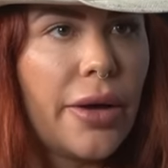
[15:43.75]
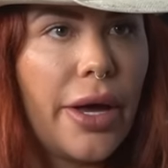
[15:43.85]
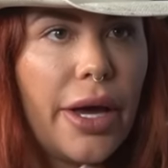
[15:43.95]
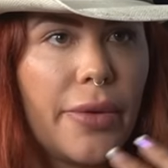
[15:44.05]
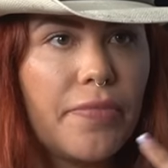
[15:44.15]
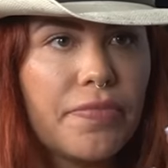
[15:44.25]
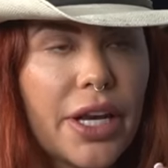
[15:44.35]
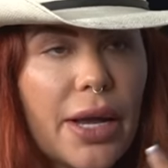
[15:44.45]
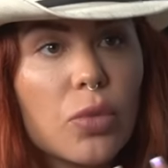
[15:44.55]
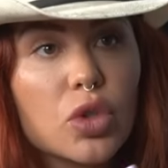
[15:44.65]
Em,
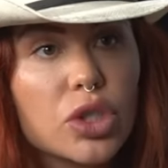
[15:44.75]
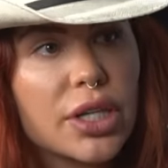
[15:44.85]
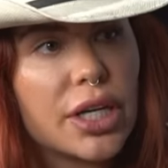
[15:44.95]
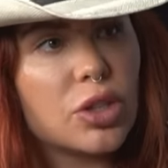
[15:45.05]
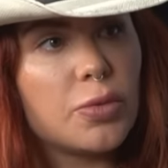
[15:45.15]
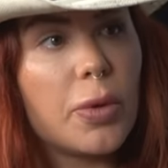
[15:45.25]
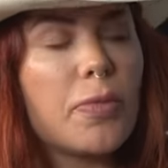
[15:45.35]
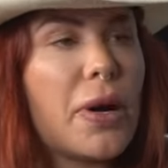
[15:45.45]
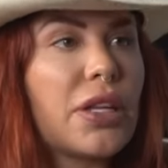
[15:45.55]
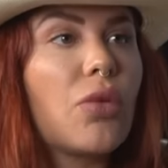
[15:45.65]
tenía muchos ingresos por
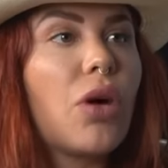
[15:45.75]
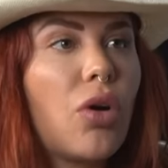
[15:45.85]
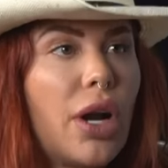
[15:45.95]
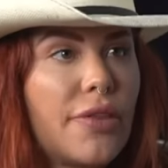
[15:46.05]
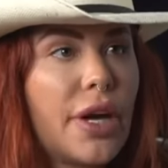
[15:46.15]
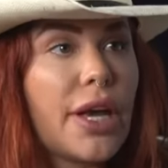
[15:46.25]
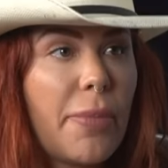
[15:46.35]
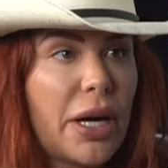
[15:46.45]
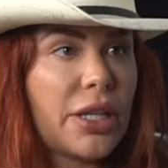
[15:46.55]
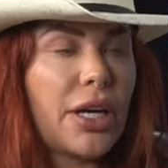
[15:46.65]
parte de Coacolandia y
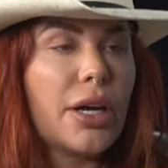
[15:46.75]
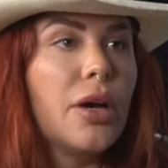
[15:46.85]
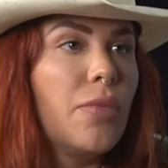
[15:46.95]
aparte,